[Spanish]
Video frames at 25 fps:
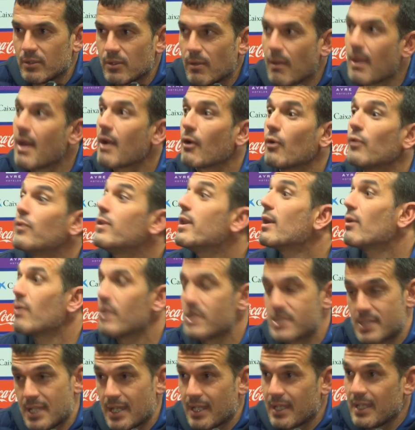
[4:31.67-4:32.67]
Yo hablaba contigo,
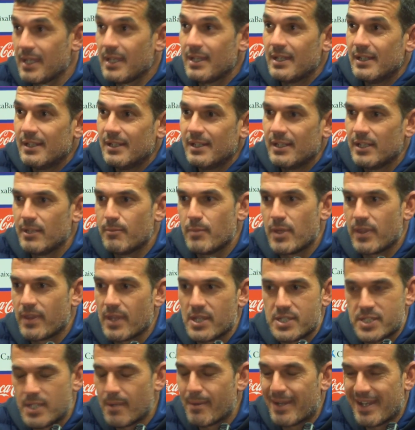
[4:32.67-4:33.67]
que está aquí, y me
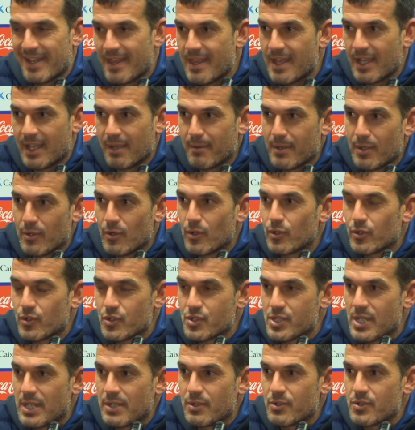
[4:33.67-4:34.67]
decía, Esteban, nada que ver con
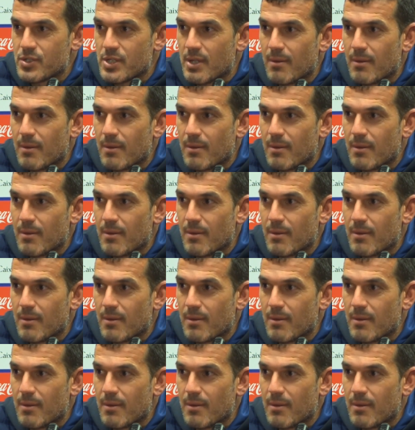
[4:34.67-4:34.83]
otros años.